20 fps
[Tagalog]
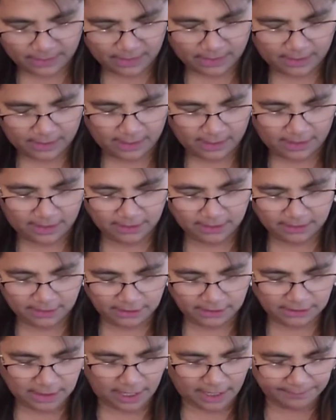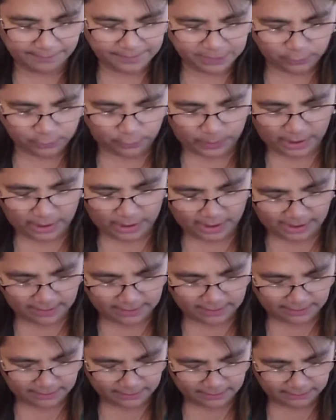And it comes
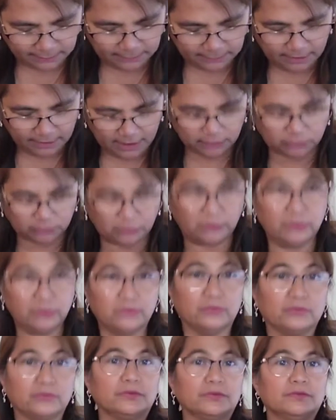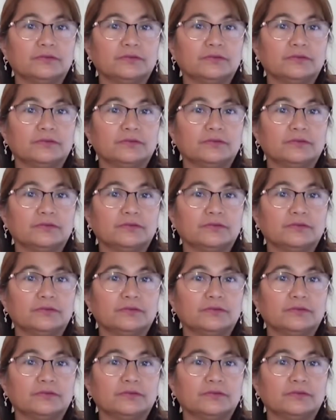with, ito yung